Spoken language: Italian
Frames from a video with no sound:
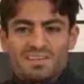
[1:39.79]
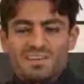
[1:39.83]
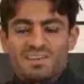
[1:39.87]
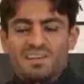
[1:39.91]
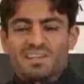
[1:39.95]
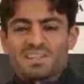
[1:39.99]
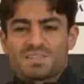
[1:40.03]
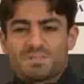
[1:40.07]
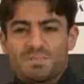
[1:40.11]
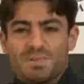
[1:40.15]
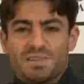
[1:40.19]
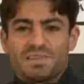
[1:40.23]

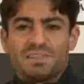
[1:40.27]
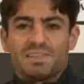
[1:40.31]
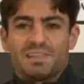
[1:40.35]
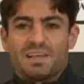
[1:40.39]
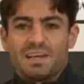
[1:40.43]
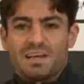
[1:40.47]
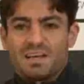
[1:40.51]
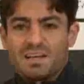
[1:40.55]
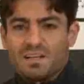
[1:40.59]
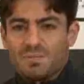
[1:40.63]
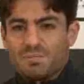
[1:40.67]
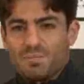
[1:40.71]

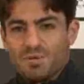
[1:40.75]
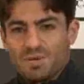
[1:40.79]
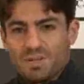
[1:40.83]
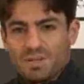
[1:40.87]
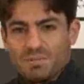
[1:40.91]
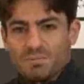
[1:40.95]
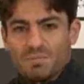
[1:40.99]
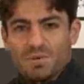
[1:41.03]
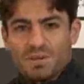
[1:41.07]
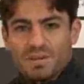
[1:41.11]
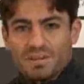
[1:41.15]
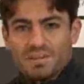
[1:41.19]
aspettare e poi
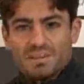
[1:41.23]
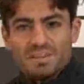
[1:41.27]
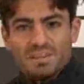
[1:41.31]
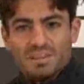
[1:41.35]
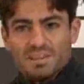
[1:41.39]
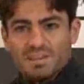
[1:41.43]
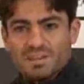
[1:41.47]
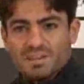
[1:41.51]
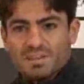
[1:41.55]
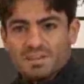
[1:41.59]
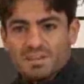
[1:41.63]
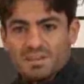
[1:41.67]

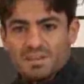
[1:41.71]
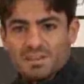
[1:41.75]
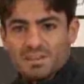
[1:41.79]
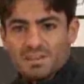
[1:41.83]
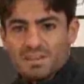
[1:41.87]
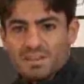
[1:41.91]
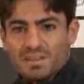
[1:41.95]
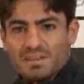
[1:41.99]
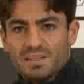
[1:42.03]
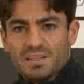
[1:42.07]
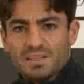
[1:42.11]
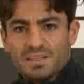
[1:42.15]
ripartire
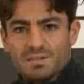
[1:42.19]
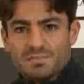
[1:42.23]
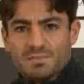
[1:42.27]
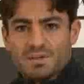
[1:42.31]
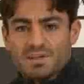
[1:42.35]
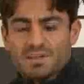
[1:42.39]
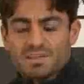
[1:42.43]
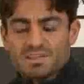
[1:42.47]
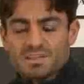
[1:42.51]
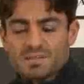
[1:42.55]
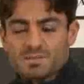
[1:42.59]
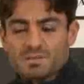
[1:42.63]
in linea di
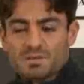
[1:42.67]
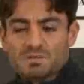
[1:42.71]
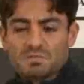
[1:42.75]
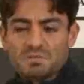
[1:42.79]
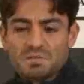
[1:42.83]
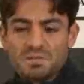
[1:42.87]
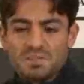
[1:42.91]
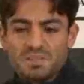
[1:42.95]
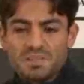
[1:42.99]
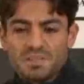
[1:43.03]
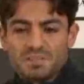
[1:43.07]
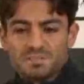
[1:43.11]
massima,
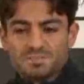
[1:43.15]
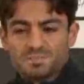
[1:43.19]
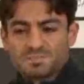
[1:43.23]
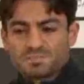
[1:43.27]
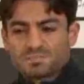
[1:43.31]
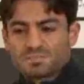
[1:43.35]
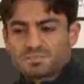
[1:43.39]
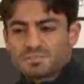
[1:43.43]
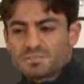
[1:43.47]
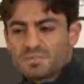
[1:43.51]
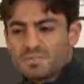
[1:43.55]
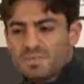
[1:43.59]
quindi
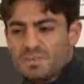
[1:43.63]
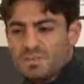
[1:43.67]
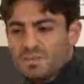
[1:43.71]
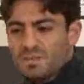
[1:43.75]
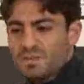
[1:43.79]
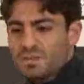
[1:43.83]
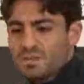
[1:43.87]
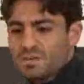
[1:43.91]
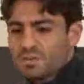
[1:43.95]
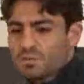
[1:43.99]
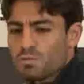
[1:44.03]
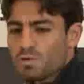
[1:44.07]

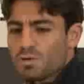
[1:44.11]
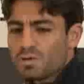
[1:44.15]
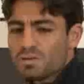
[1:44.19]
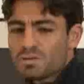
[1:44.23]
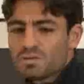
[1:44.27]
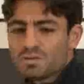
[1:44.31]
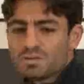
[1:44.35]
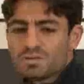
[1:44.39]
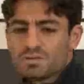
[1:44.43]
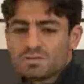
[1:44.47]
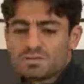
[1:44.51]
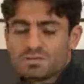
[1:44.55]
quello
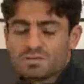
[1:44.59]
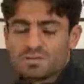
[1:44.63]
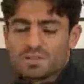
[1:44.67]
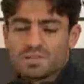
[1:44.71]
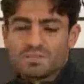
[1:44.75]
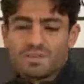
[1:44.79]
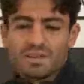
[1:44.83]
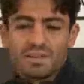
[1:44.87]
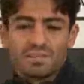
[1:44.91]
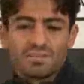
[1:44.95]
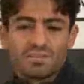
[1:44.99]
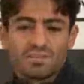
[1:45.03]
non, non
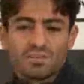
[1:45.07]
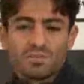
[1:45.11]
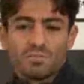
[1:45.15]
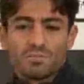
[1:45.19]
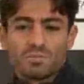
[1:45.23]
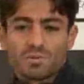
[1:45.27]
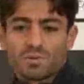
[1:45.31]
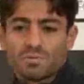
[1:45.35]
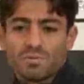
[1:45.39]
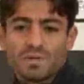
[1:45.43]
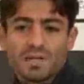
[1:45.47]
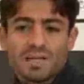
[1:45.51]
deve essere un
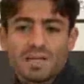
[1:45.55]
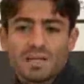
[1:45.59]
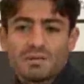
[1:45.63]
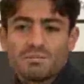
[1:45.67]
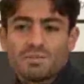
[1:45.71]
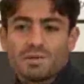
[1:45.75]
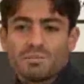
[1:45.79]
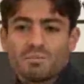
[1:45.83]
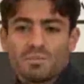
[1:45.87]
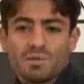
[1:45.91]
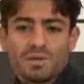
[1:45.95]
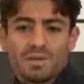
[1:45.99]

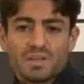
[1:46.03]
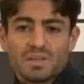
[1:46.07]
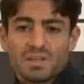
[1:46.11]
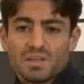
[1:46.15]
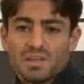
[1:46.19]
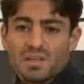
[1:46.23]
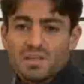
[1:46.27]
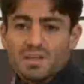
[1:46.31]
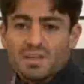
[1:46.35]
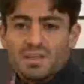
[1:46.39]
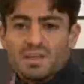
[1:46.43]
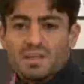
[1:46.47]
problema e poi
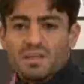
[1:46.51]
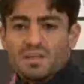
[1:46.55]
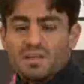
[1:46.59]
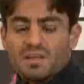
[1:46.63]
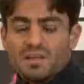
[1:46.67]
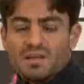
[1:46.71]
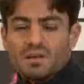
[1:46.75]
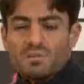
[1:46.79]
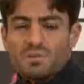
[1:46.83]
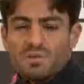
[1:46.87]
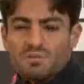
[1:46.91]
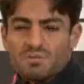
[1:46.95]

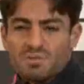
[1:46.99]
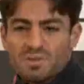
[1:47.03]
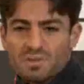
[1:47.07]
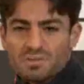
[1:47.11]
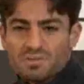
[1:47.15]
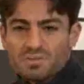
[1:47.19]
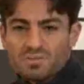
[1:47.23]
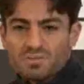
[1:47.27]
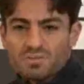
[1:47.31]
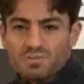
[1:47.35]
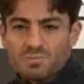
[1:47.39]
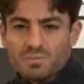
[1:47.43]
abbiamo
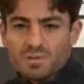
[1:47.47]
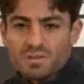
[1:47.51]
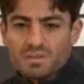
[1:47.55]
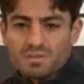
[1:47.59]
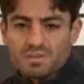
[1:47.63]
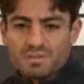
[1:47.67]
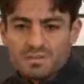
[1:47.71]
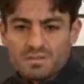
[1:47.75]
fatto insomma